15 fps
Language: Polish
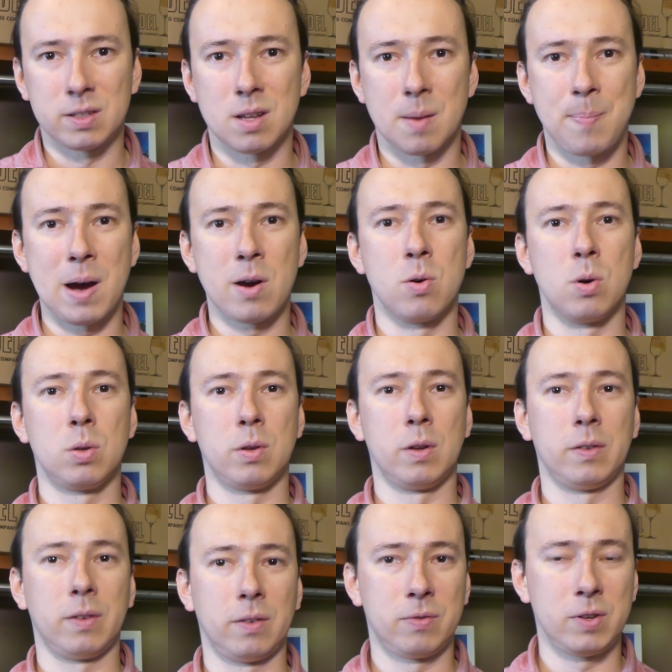zapachu, który
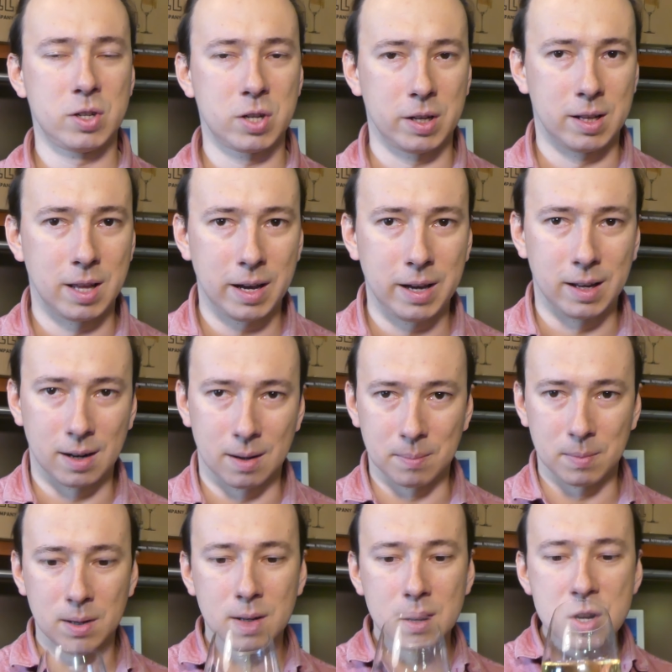zazwyczaj daje
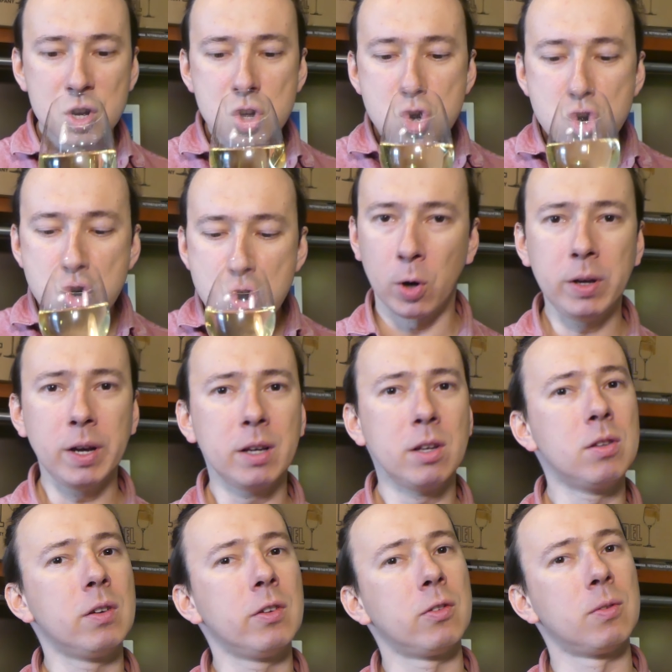nam. O jaki
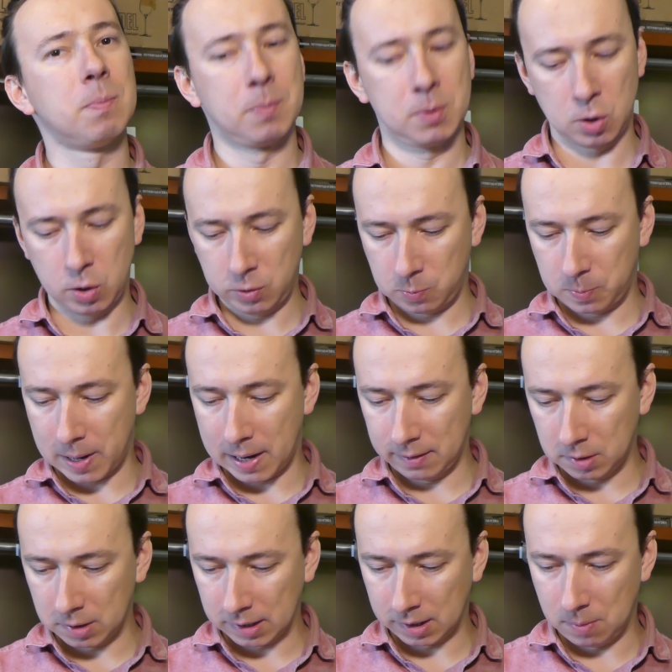to jest? To jest
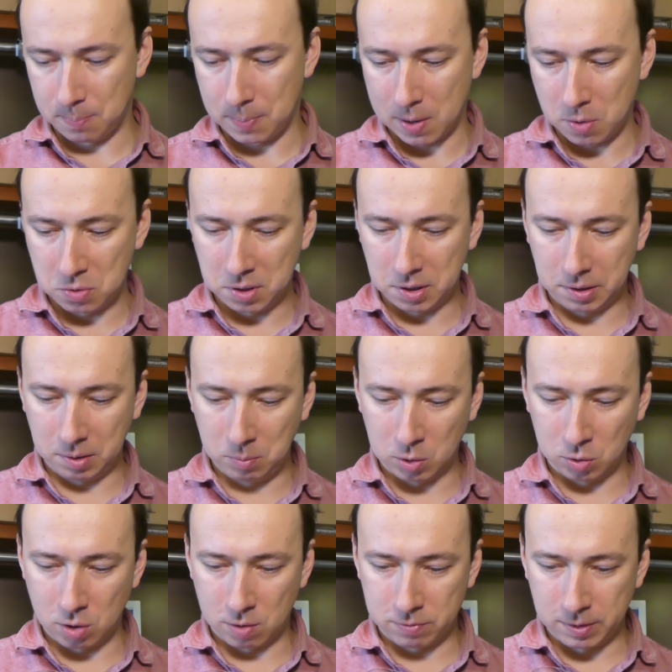bardzo taki pełny i
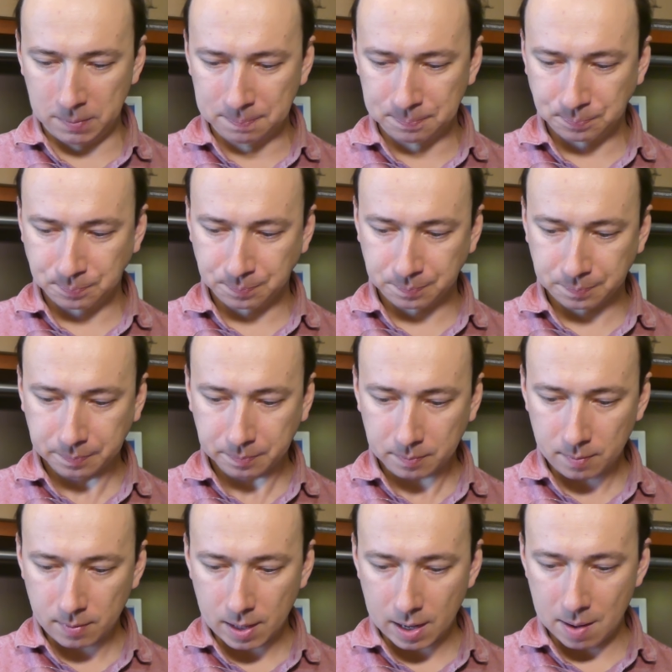miodowy
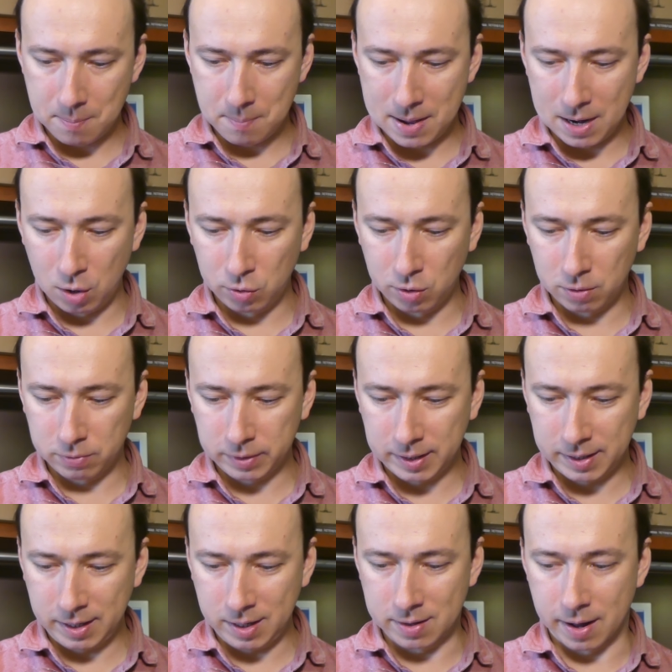melonowy
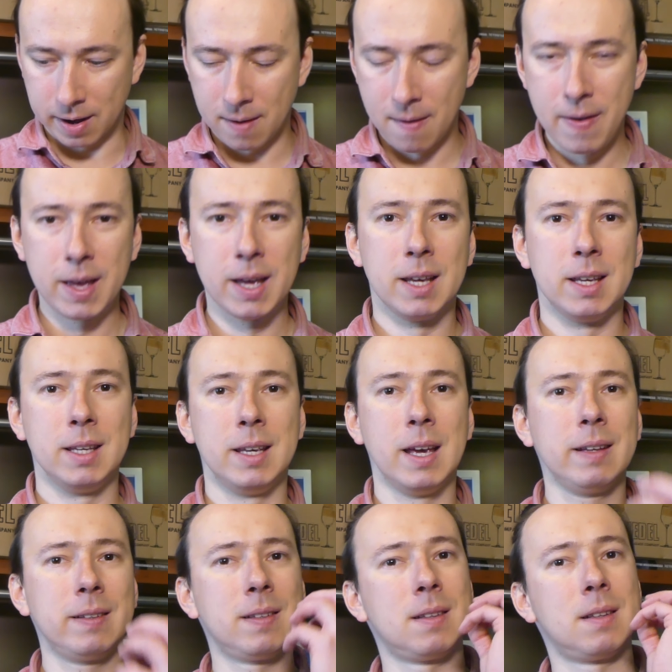greener.
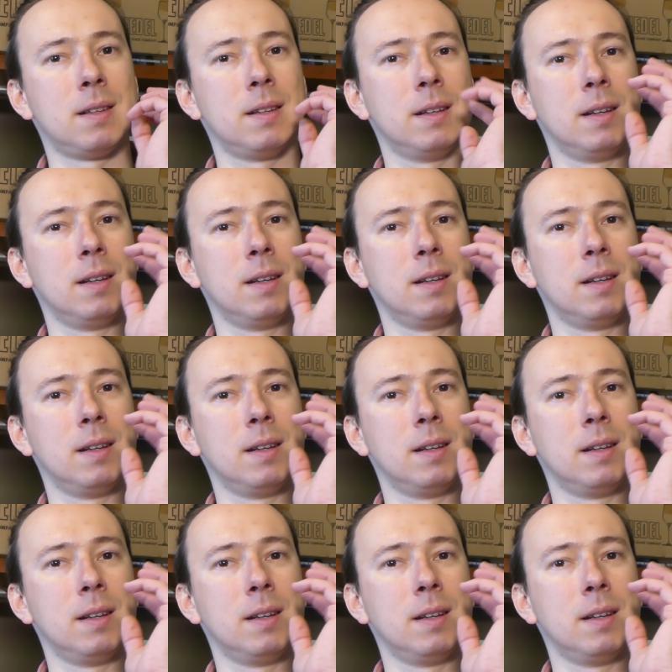Jest e,